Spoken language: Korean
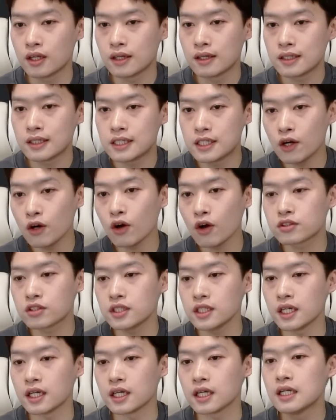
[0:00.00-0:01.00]
이런
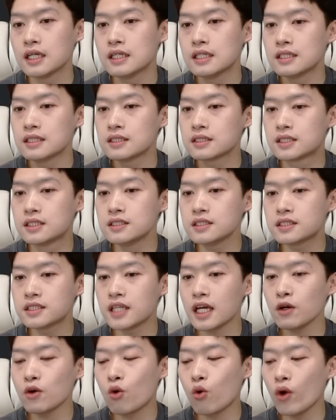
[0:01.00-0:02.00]
것들이
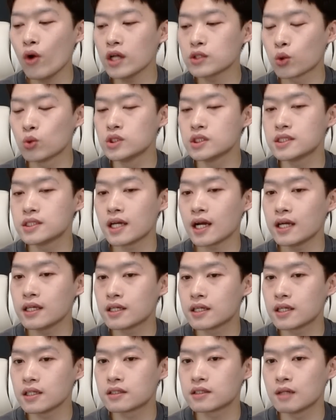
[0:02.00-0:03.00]
진첸코의 존재가
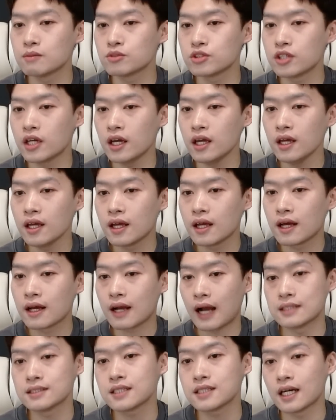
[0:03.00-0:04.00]
있기 때문에
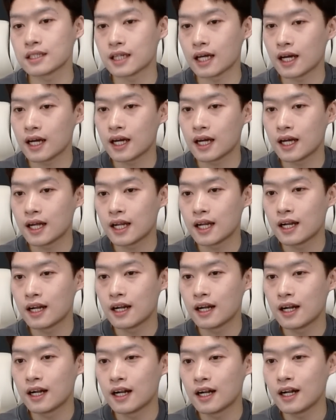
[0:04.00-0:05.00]
가능하다
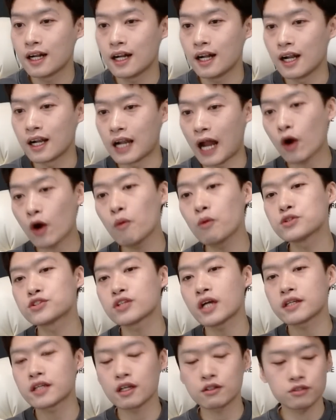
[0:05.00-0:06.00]
라고 볼 수가
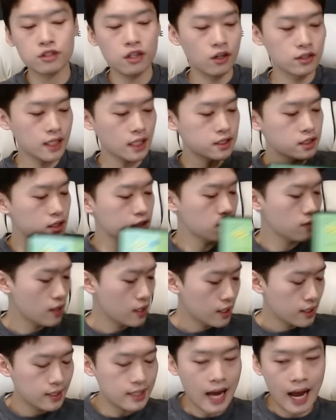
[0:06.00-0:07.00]
있겠고요 사실은
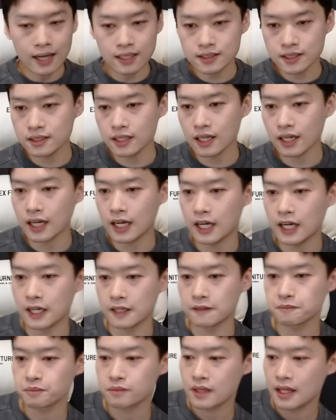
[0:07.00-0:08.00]
이
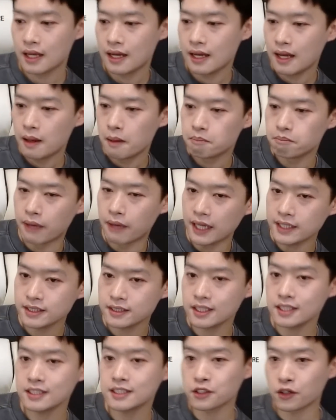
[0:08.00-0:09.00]
아르테타가
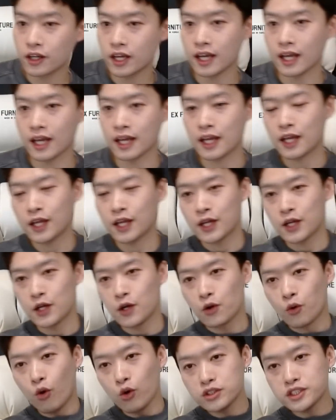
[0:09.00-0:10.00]
맨시티 시절에
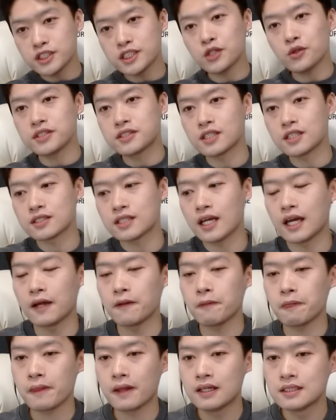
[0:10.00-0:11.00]
코치로 있을 때
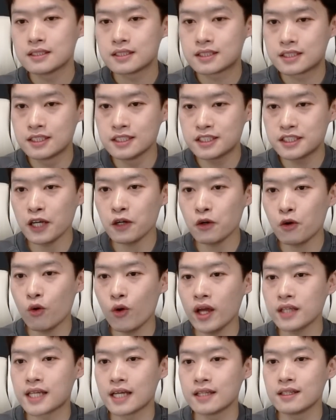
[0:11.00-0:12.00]

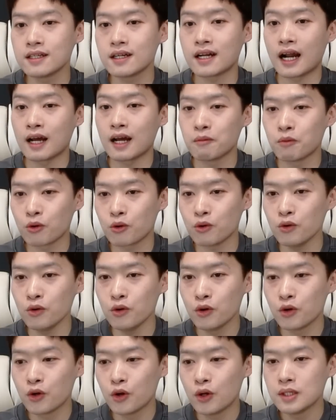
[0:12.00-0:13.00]
진첸코의 재능을 알아보고
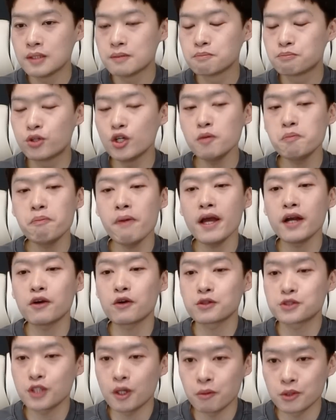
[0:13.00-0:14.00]
풀백으로
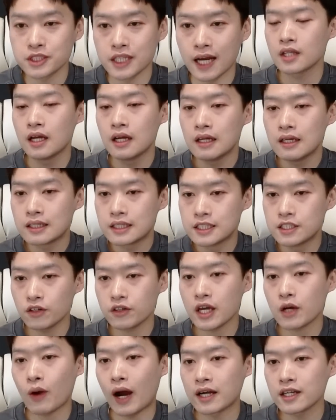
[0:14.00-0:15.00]
써보자.
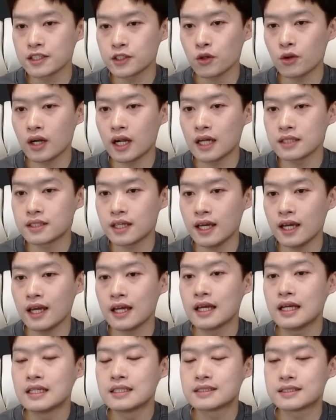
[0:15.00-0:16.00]
이렇게 과르디올라한테
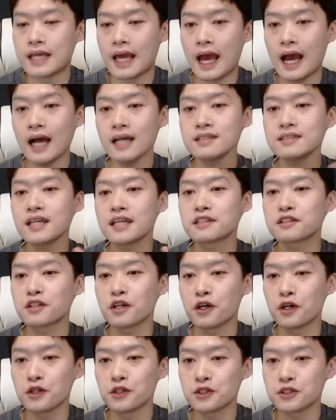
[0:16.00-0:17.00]
제안을
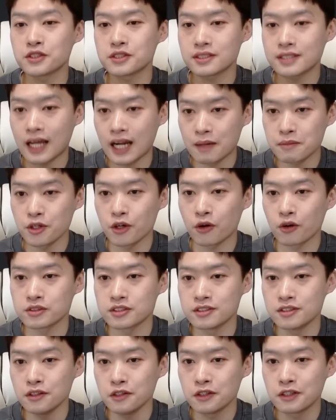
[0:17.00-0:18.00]
했던 사람이었거든요.